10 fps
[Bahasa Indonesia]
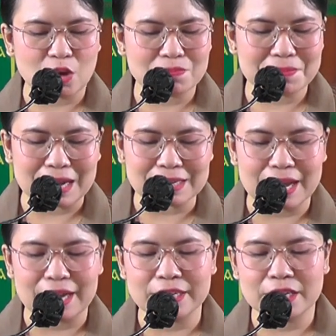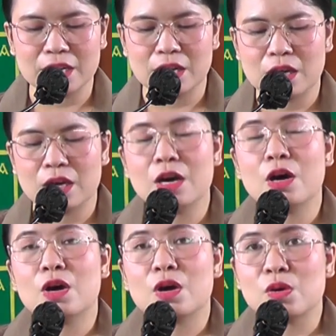atau badai,
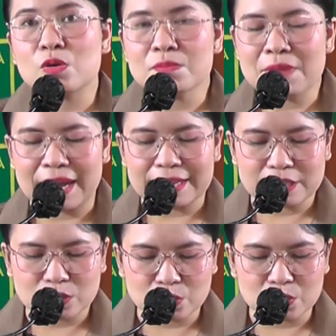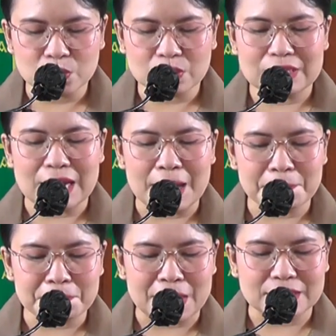rumah itu
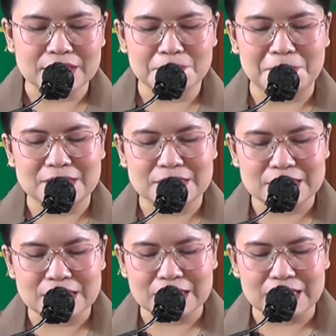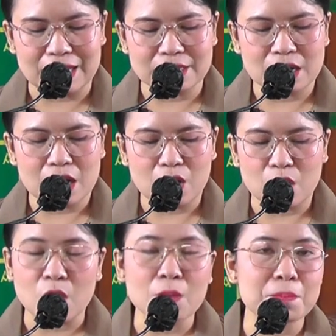dapat dipastikan
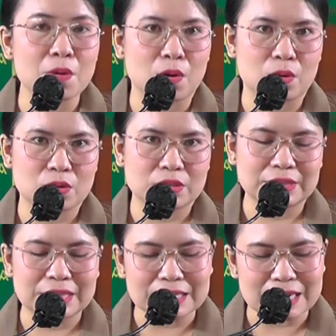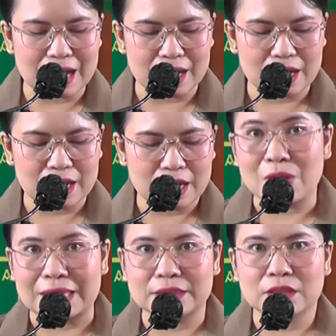roboh, tidak
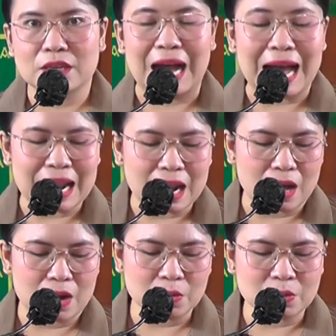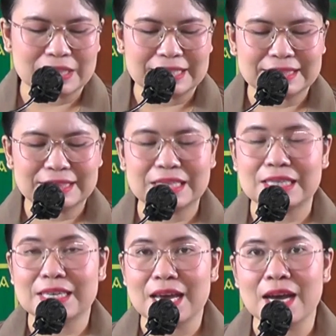kuat kalau
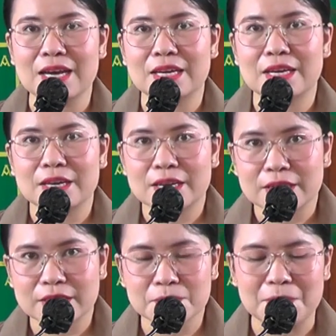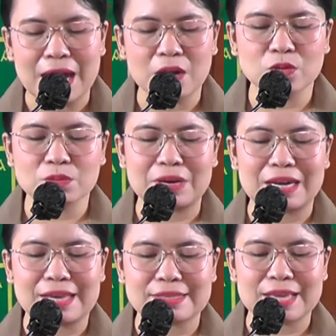tidak dibangun
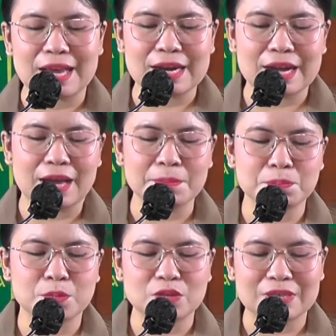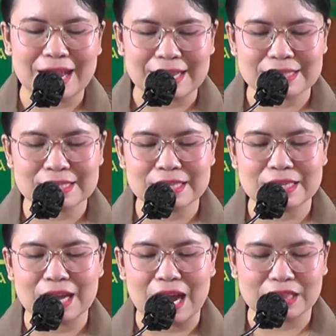berdasarkan
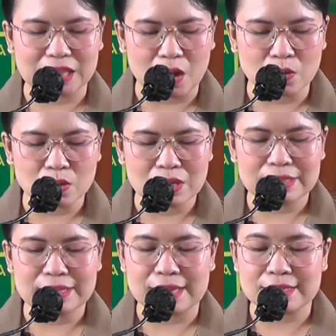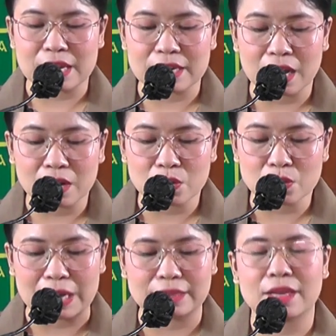pondasi atau dasar yang
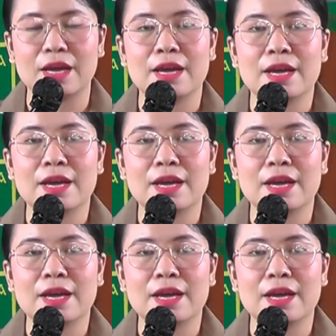kuat.